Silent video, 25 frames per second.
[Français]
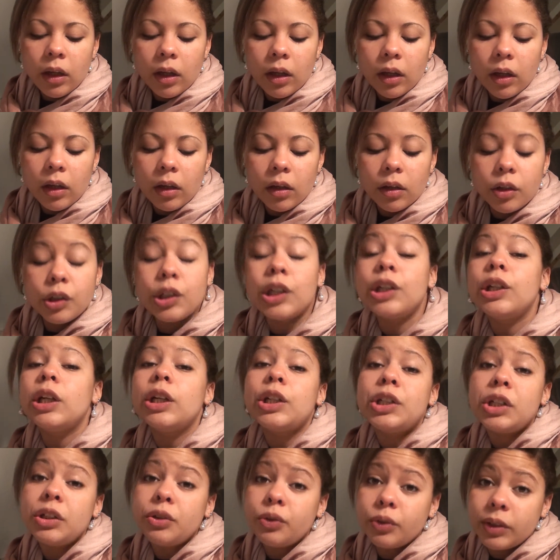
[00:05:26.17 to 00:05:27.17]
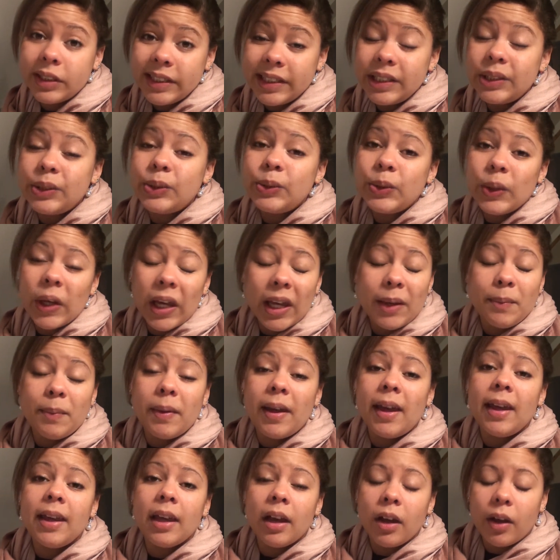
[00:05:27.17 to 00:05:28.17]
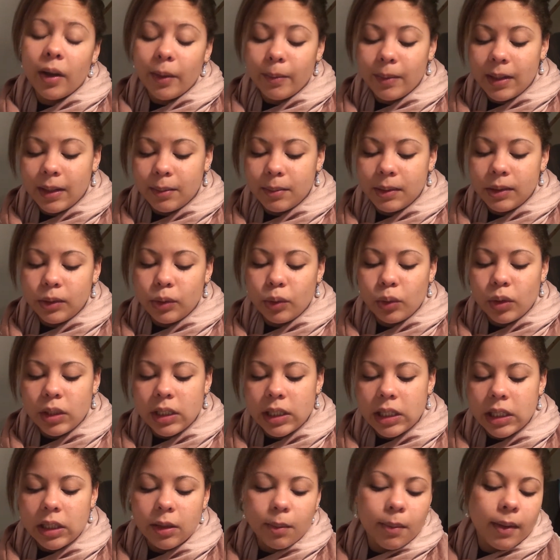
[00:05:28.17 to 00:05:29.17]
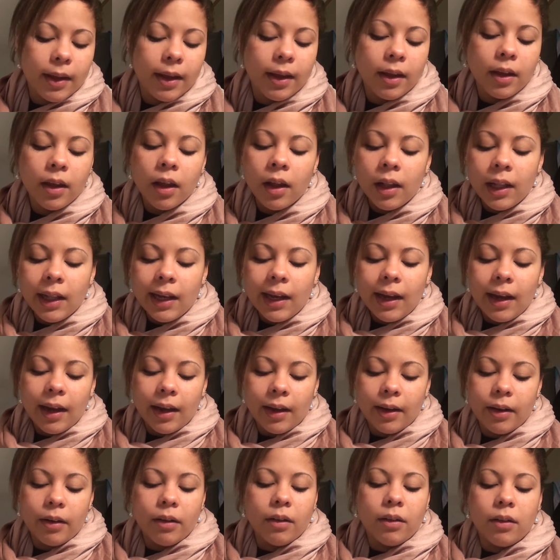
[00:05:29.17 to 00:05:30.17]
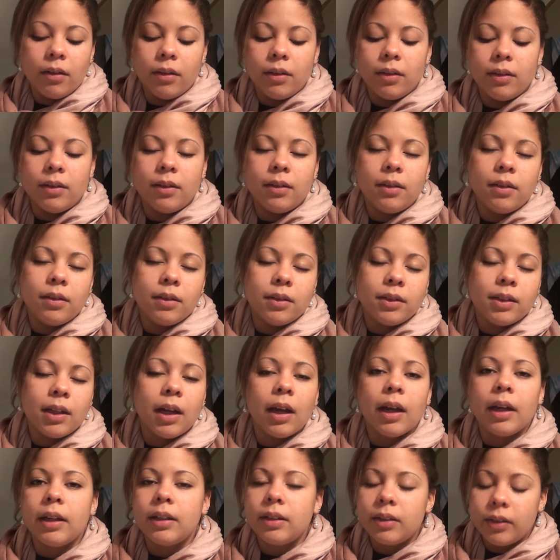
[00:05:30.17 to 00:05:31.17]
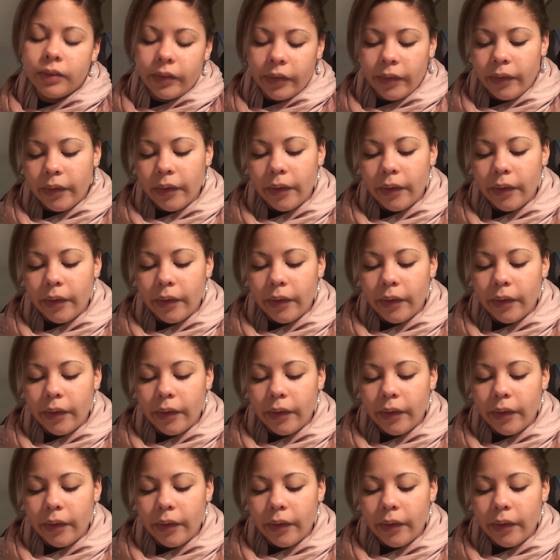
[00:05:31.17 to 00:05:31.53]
Et euh, j'en achète aussi sur eBay, hein, comme d'habitude. eBay, euh, ça reste